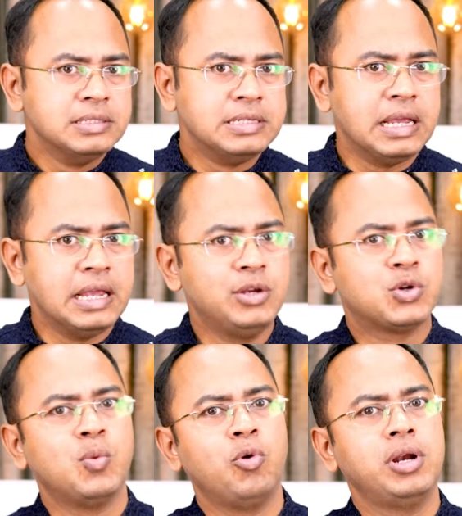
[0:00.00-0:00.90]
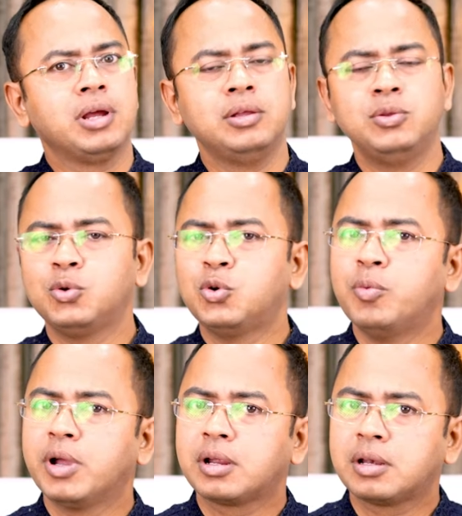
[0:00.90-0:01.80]
যে এই সময়টা কিন্তু খুব
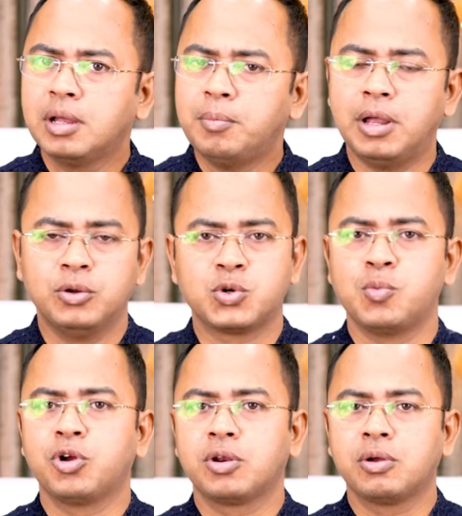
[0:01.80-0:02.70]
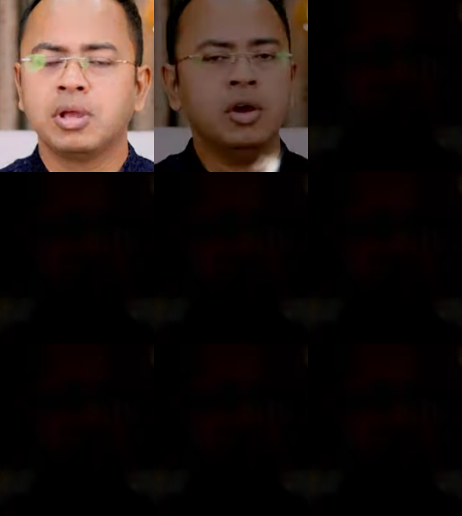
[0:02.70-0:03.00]
একটা ভালো সময় নয়